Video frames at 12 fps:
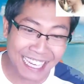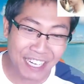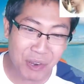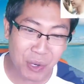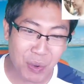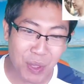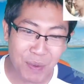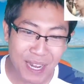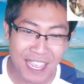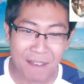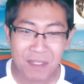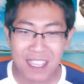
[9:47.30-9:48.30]
คือ ดุกดุยวะ
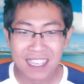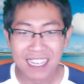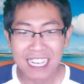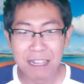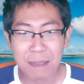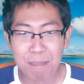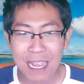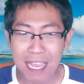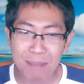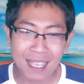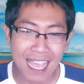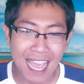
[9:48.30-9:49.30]
เนี่ยคือเพื่อ
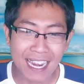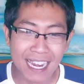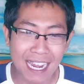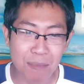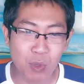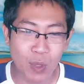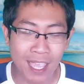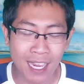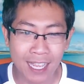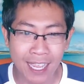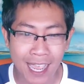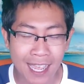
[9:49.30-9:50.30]
นไม่กล้าแนะนำตัวเอง
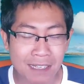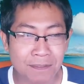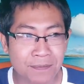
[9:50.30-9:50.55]
เลยอ่ะ